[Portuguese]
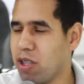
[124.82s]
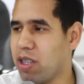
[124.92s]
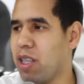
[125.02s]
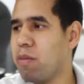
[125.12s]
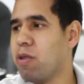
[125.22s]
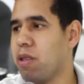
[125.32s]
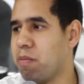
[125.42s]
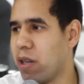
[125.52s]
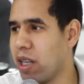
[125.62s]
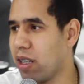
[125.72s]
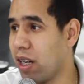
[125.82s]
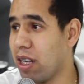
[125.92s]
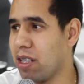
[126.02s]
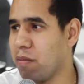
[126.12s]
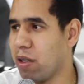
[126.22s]
municípios,
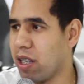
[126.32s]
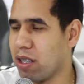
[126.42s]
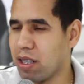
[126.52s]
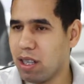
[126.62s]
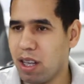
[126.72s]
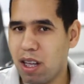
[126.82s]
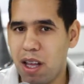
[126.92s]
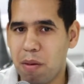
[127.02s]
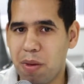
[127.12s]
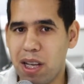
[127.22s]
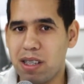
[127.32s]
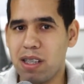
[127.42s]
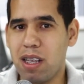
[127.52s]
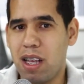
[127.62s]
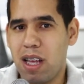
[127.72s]
grandes empresas.
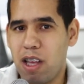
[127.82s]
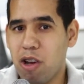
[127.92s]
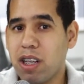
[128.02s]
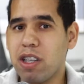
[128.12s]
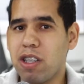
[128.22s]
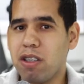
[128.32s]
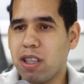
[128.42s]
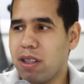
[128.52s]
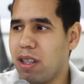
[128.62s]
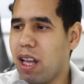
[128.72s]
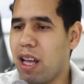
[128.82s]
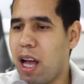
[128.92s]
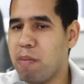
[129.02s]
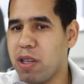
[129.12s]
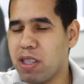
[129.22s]
Mas eu acredito que,
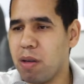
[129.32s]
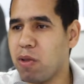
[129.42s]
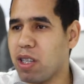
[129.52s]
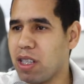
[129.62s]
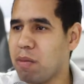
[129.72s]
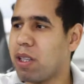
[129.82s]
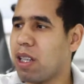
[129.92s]
a princípio, nós temos